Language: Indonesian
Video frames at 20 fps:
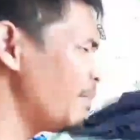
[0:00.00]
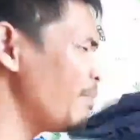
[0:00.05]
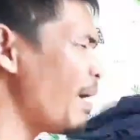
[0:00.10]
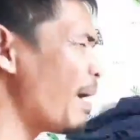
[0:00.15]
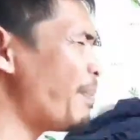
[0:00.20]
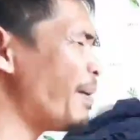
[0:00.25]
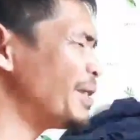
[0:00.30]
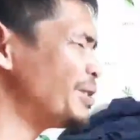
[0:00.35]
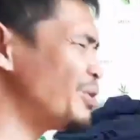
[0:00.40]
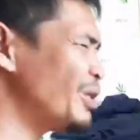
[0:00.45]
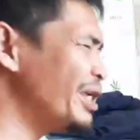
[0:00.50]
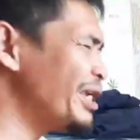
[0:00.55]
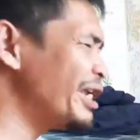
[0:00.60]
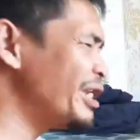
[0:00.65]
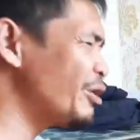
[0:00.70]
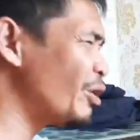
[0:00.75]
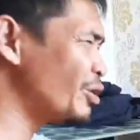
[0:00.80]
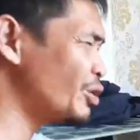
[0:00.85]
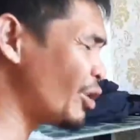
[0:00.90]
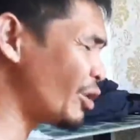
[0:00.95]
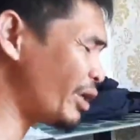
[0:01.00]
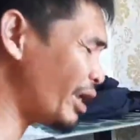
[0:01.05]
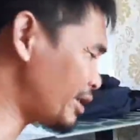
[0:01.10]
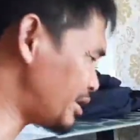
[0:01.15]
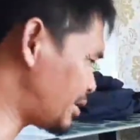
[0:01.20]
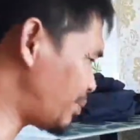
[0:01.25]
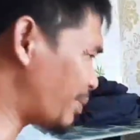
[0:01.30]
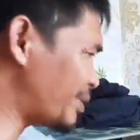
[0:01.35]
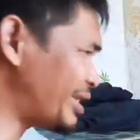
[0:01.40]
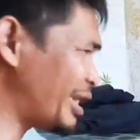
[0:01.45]
Bapak tuh ingin dokter yang
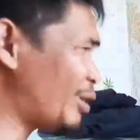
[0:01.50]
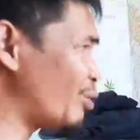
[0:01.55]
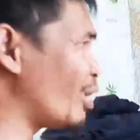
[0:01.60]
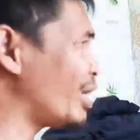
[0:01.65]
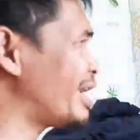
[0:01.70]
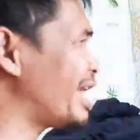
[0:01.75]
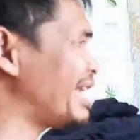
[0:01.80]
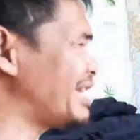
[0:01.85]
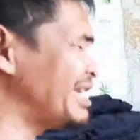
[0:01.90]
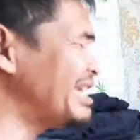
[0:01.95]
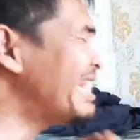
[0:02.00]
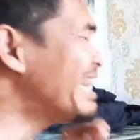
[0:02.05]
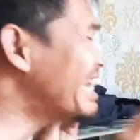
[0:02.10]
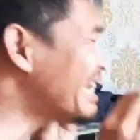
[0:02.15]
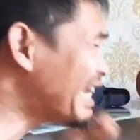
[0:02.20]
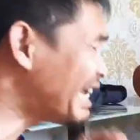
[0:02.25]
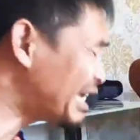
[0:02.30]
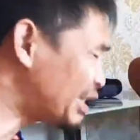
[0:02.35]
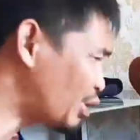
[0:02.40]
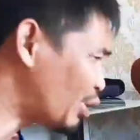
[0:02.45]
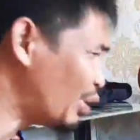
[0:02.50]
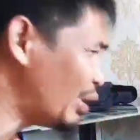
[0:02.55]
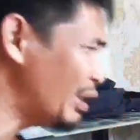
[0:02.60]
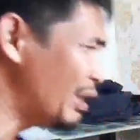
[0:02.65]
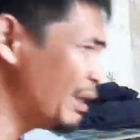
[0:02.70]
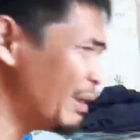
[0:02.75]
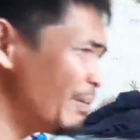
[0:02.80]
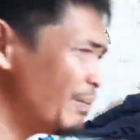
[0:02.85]
seperti keluarga sendiri gitu